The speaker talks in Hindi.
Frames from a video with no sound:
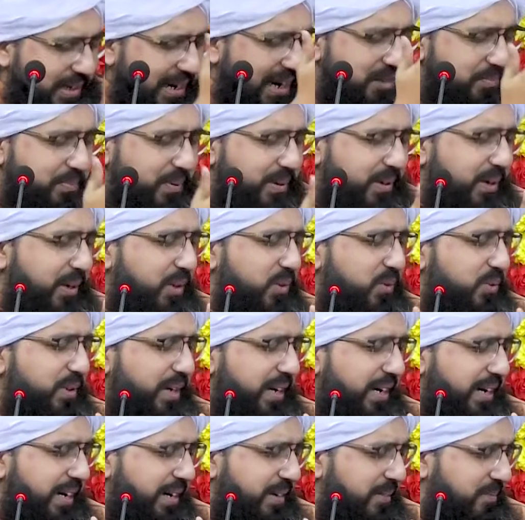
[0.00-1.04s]
मराज पे गए
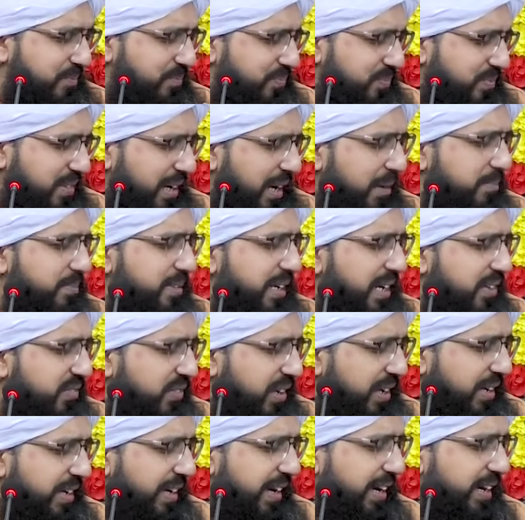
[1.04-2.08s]
हुए हैं हम
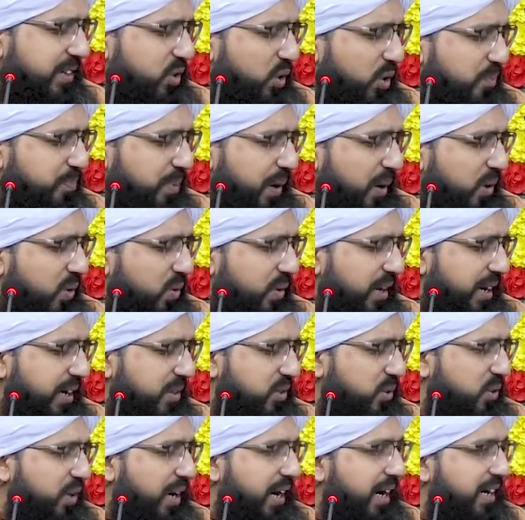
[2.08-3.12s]
जैसे ही हैं दो पाँव
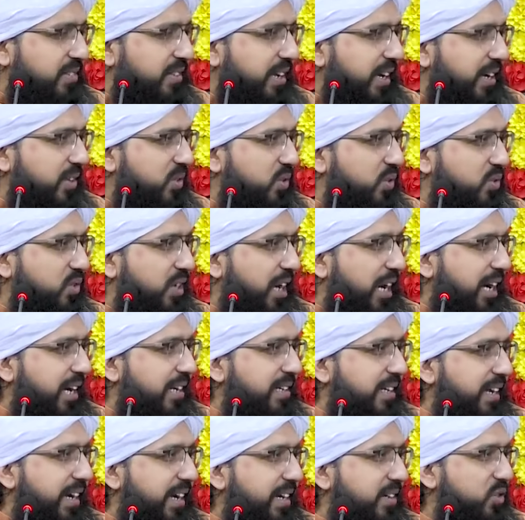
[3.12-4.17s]
हैं दो हाथ हैं दो
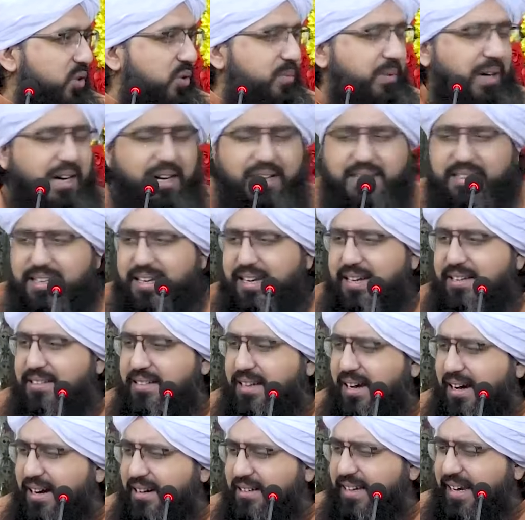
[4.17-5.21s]
कान है ज़ुबान है
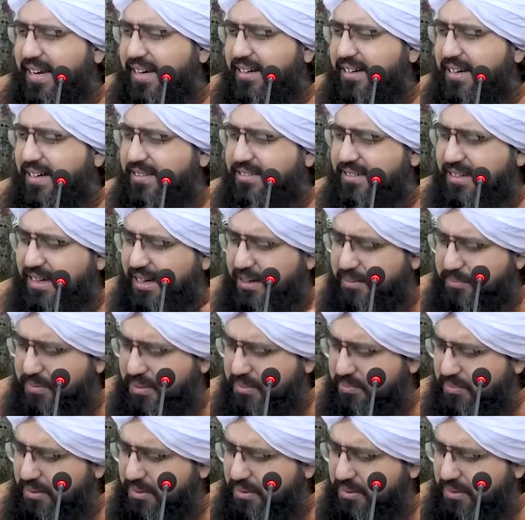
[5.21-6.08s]
नाक है कद कामत